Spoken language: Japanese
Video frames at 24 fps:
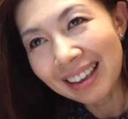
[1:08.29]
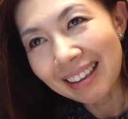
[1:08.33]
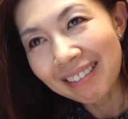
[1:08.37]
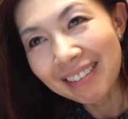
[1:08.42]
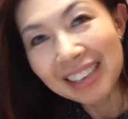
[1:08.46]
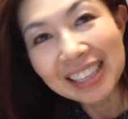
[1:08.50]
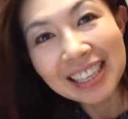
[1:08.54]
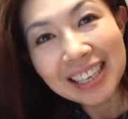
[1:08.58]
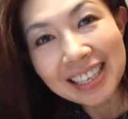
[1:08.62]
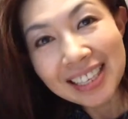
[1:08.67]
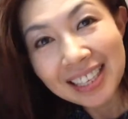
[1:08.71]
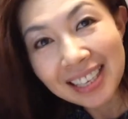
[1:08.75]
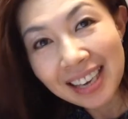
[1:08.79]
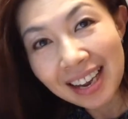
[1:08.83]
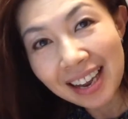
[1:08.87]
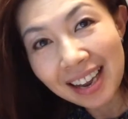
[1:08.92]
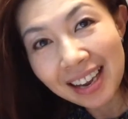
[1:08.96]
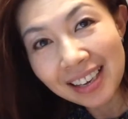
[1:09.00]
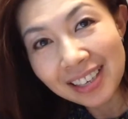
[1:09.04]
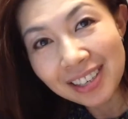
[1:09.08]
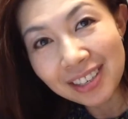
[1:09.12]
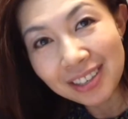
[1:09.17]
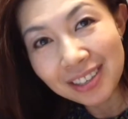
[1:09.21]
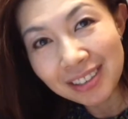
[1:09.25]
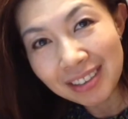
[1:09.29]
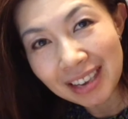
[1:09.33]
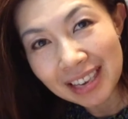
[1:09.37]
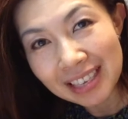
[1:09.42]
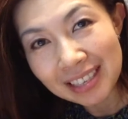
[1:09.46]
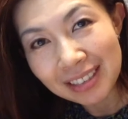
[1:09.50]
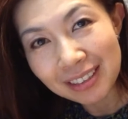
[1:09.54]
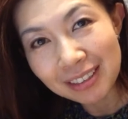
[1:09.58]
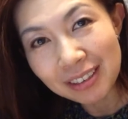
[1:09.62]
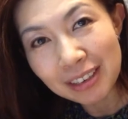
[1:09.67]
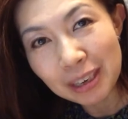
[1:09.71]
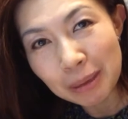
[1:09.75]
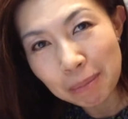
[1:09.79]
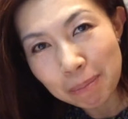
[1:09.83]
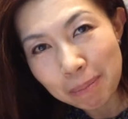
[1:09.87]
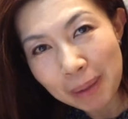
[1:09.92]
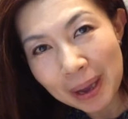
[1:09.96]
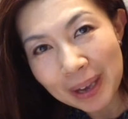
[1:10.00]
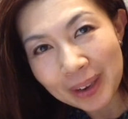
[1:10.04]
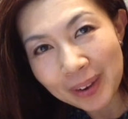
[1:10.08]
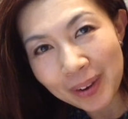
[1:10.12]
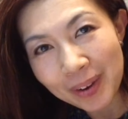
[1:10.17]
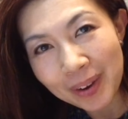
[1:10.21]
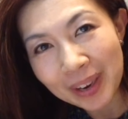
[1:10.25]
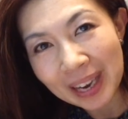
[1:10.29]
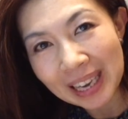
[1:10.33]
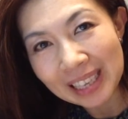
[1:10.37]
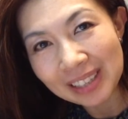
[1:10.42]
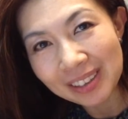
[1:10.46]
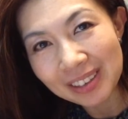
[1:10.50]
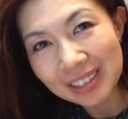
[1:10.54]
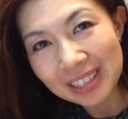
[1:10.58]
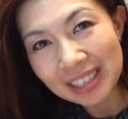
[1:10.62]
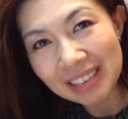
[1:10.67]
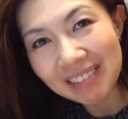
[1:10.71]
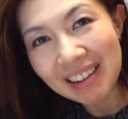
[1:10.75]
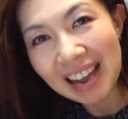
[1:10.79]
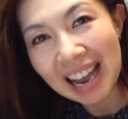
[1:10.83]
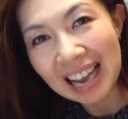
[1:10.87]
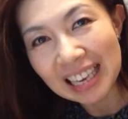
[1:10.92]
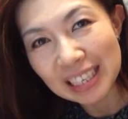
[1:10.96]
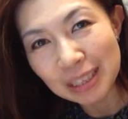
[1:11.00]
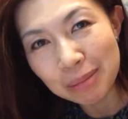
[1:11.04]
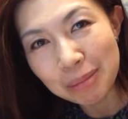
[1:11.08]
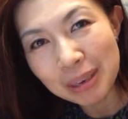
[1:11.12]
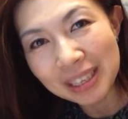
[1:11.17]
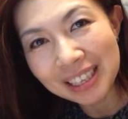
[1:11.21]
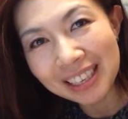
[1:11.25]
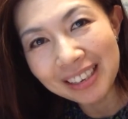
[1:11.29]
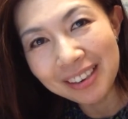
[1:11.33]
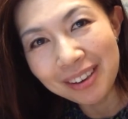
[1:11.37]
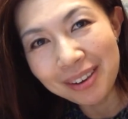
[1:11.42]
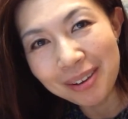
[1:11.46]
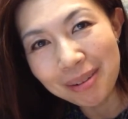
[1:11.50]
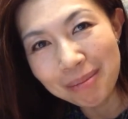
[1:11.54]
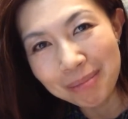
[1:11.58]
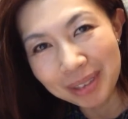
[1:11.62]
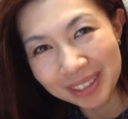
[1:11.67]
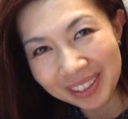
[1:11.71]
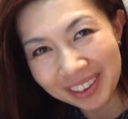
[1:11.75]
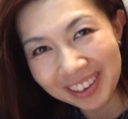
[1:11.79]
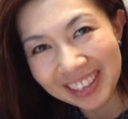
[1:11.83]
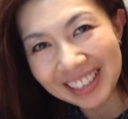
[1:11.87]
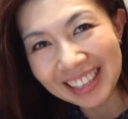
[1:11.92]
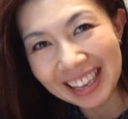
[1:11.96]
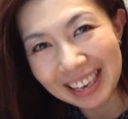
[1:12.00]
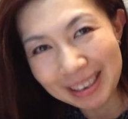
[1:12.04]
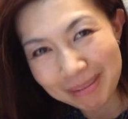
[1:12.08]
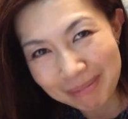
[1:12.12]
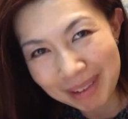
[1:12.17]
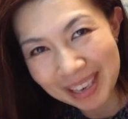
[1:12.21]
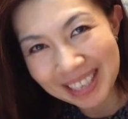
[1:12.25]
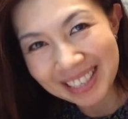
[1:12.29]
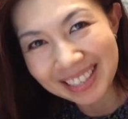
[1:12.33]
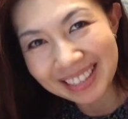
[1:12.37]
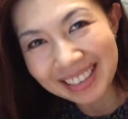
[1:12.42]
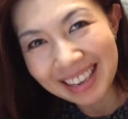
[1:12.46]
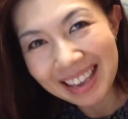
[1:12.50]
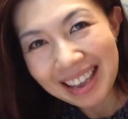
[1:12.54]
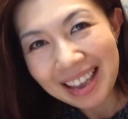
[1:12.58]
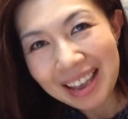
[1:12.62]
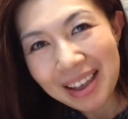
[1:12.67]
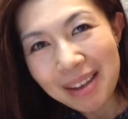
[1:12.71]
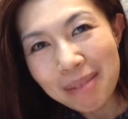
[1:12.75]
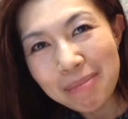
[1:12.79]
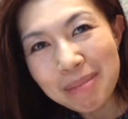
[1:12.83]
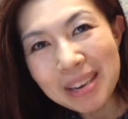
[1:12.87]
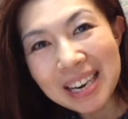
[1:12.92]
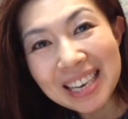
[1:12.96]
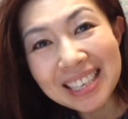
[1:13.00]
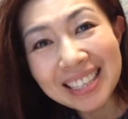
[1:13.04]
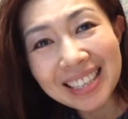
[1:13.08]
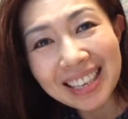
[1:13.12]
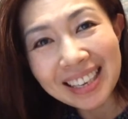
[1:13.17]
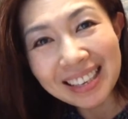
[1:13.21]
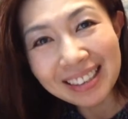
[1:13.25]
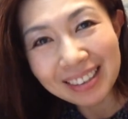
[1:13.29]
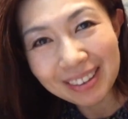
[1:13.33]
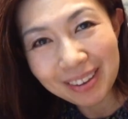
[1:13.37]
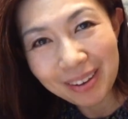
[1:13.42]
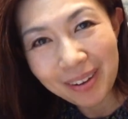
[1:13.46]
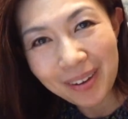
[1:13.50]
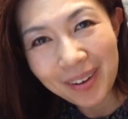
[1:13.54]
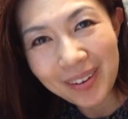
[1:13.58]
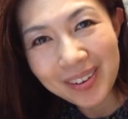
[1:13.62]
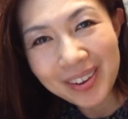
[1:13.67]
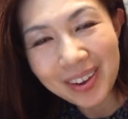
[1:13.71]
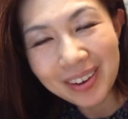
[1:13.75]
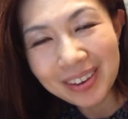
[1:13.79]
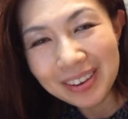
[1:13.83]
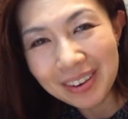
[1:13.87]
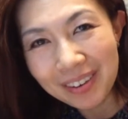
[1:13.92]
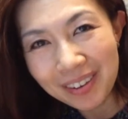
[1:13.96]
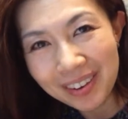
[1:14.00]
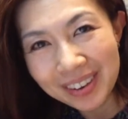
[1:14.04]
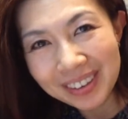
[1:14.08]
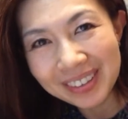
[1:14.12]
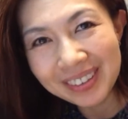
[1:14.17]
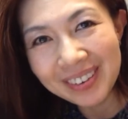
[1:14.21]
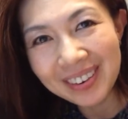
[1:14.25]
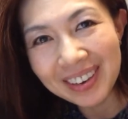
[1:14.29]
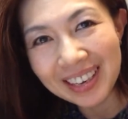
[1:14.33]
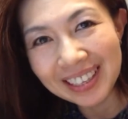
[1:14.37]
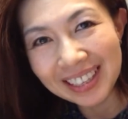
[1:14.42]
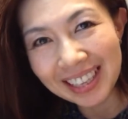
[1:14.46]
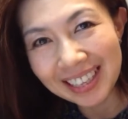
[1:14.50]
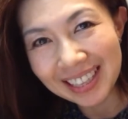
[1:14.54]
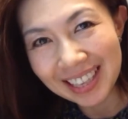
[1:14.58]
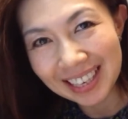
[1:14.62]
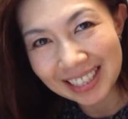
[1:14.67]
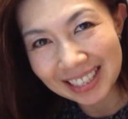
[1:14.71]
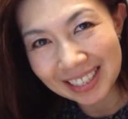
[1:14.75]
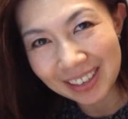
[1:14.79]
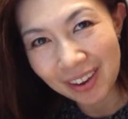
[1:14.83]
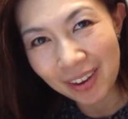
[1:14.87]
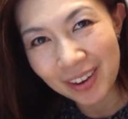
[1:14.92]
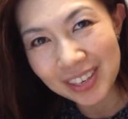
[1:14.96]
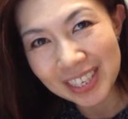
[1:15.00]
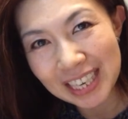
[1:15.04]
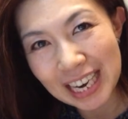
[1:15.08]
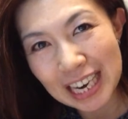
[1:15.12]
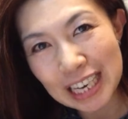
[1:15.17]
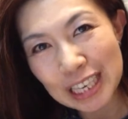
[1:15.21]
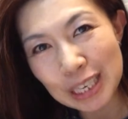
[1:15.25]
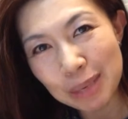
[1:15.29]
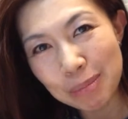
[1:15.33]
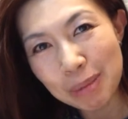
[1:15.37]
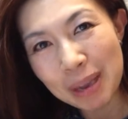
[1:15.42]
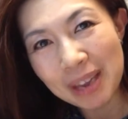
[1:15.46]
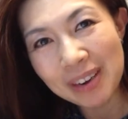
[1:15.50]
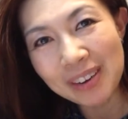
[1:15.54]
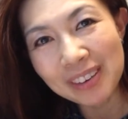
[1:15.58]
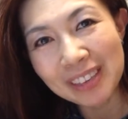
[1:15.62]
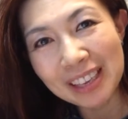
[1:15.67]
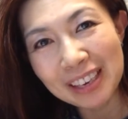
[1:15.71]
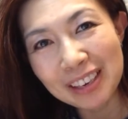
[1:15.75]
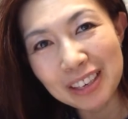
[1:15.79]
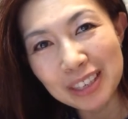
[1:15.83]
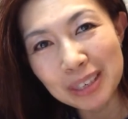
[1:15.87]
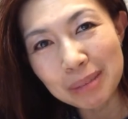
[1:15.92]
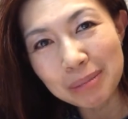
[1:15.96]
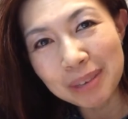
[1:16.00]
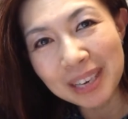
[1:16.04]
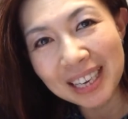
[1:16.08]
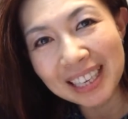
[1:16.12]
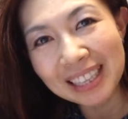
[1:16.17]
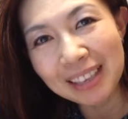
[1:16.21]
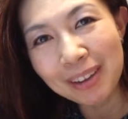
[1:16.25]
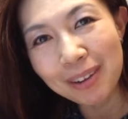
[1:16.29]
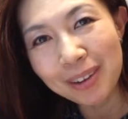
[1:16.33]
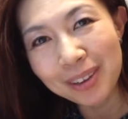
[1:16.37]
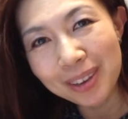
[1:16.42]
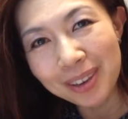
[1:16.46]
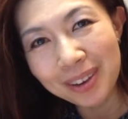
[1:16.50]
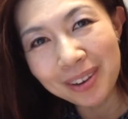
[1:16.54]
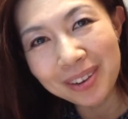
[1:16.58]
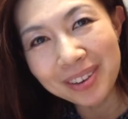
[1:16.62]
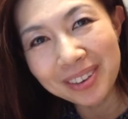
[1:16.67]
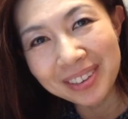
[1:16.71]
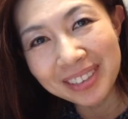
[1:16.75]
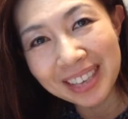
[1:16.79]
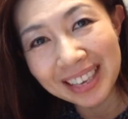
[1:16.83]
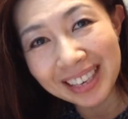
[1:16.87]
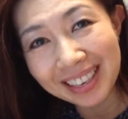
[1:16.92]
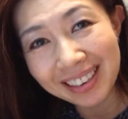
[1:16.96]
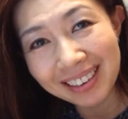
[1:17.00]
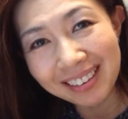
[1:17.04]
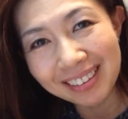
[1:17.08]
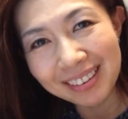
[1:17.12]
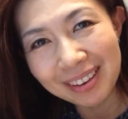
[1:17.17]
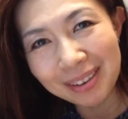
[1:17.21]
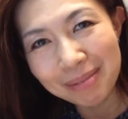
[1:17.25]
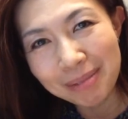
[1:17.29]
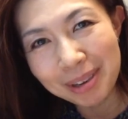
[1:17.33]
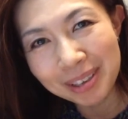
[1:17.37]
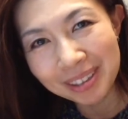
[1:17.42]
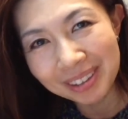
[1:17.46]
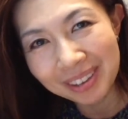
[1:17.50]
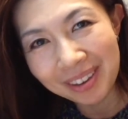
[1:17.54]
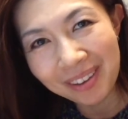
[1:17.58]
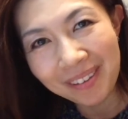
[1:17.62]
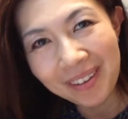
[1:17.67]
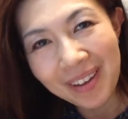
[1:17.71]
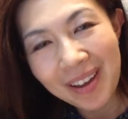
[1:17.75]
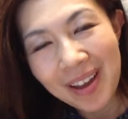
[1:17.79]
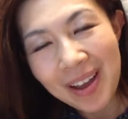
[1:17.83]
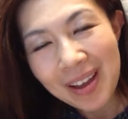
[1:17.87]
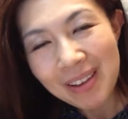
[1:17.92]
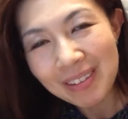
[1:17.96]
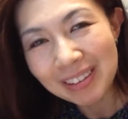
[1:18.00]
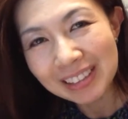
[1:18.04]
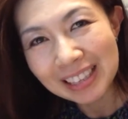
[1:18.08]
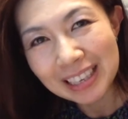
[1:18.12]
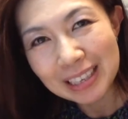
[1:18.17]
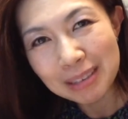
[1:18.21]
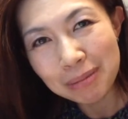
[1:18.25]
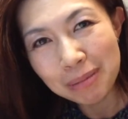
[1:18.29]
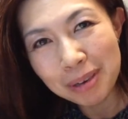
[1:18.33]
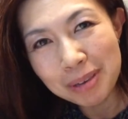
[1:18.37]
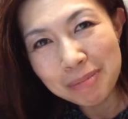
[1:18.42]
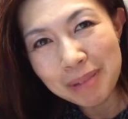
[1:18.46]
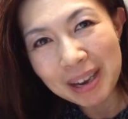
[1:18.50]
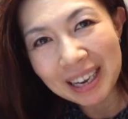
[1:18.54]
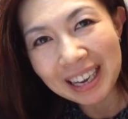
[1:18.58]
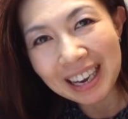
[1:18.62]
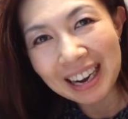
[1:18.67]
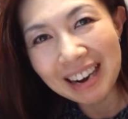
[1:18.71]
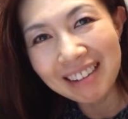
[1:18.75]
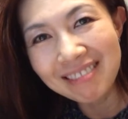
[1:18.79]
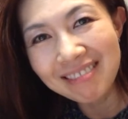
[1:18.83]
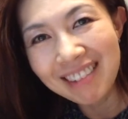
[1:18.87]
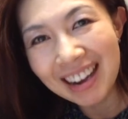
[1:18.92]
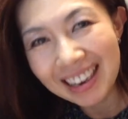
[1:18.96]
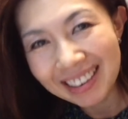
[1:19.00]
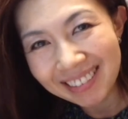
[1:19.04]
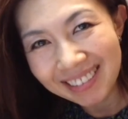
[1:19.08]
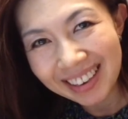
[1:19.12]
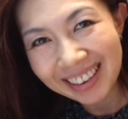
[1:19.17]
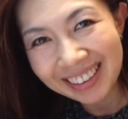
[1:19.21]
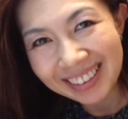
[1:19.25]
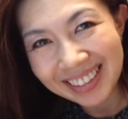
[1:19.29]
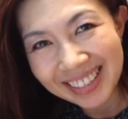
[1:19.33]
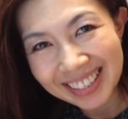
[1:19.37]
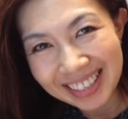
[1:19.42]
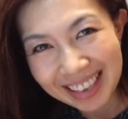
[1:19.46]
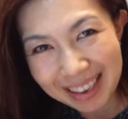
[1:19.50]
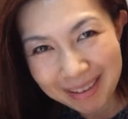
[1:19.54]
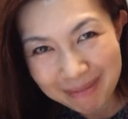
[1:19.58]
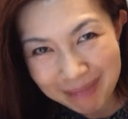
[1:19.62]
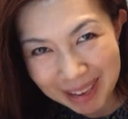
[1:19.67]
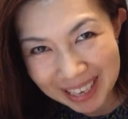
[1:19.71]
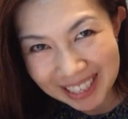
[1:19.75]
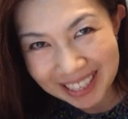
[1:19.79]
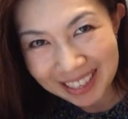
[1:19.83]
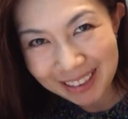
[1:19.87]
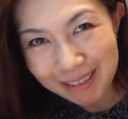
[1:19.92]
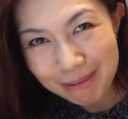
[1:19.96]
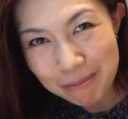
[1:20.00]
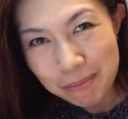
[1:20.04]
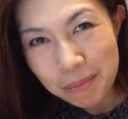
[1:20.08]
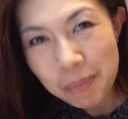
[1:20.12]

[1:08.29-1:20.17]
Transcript: 私が出演する一般公開としては初めてのものになります。皆さんとより多くの方たちとシェイクスピアの楽しみ方を共有できると思うと、私も今からワクワクしています。